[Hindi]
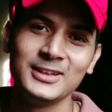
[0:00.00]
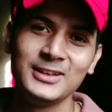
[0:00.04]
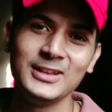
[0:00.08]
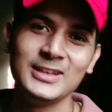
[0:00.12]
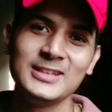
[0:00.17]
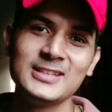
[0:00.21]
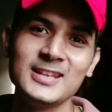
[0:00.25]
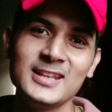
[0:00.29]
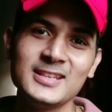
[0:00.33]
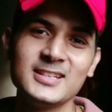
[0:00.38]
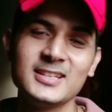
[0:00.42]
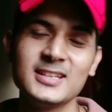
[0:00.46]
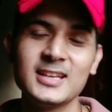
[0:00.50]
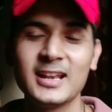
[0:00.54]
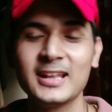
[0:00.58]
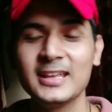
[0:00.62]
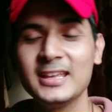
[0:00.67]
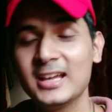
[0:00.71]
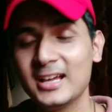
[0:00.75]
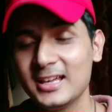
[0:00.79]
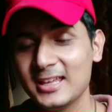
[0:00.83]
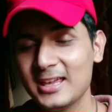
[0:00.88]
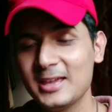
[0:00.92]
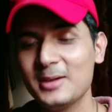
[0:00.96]
नीचे नीचे जा रहा है
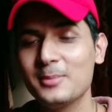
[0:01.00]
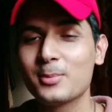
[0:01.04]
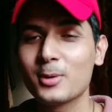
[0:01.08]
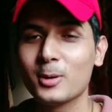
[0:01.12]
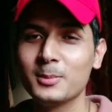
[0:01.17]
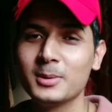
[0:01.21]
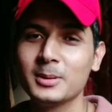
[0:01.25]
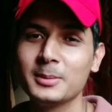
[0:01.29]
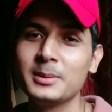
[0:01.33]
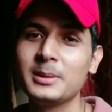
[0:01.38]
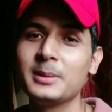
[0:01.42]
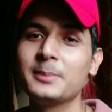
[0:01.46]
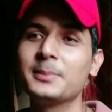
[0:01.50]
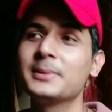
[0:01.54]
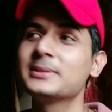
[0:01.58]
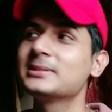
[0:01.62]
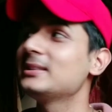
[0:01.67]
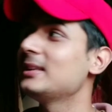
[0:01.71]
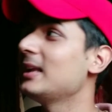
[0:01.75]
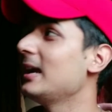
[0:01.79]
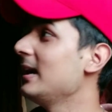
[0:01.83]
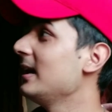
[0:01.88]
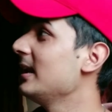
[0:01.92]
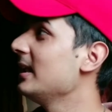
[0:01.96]
यहाँ यही प्रॉब्लम है मेरे पास
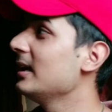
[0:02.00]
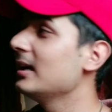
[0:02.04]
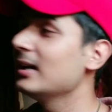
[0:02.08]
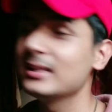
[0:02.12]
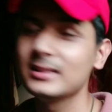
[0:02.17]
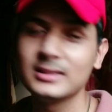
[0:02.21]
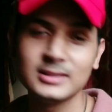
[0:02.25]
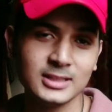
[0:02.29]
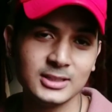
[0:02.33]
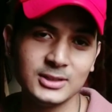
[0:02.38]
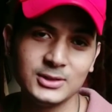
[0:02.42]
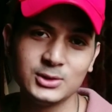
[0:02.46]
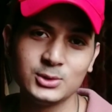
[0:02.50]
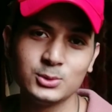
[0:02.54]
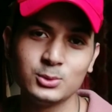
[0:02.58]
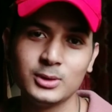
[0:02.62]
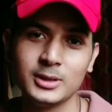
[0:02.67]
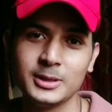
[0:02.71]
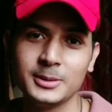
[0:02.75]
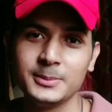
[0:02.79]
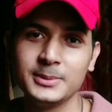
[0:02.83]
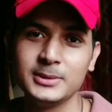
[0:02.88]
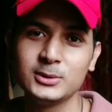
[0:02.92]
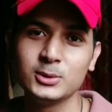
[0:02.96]
लाइटिंग का इतना इशू
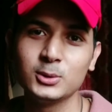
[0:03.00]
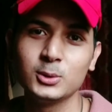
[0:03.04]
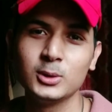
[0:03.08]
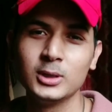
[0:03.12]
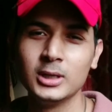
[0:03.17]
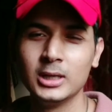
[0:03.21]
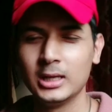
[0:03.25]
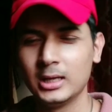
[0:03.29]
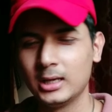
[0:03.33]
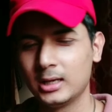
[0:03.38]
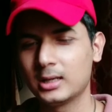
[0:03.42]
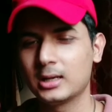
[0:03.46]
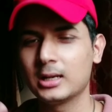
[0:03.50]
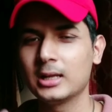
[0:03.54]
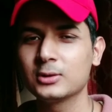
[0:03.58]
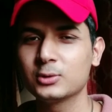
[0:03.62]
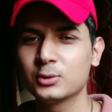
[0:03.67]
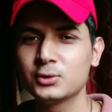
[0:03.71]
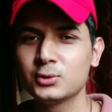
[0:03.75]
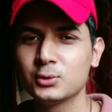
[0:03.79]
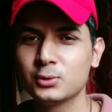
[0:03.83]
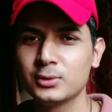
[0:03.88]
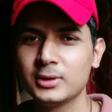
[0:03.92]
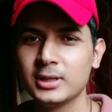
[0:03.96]
है अभी तो रात
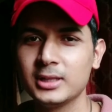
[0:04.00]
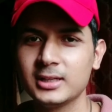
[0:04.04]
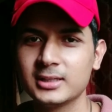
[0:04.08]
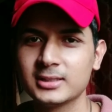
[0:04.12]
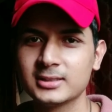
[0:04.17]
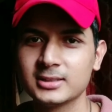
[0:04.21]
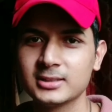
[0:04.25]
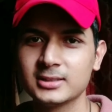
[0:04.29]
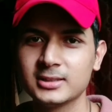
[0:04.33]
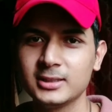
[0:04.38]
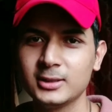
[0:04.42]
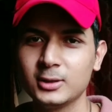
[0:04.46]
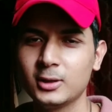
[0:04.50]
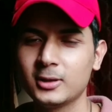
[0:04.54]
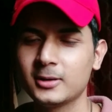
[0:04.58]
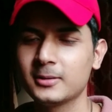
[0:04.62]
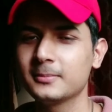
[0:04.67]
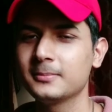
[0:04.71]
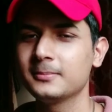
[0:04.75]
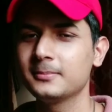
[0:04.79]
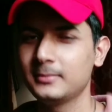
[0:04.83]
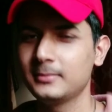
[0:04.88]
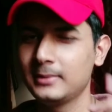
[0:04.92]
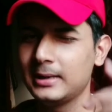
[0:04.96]
को शूट नहीं कर सकते और
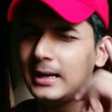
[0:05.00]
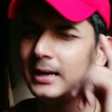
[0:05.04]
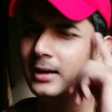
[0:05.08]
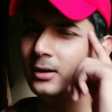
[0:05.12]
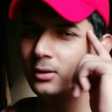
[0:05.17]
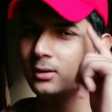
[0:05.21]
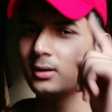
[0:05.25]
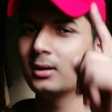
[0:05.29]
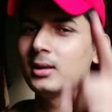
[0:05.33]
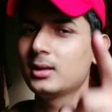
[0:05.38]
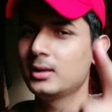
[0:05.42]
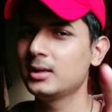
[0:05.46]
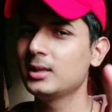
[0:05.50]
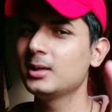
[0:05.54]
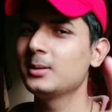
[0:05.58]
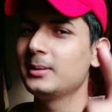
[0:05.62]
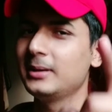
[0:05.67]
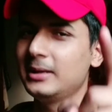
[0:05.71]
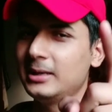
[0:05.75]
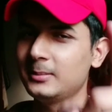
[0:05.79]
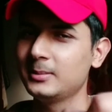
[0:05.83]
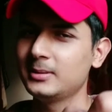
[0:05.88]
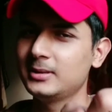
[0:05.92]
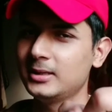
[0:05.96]
लाइट ऑर्डर करिए भाई
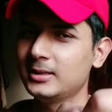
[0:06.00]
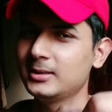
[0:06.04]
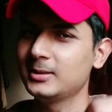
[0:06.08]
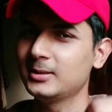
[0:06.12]
ने बताया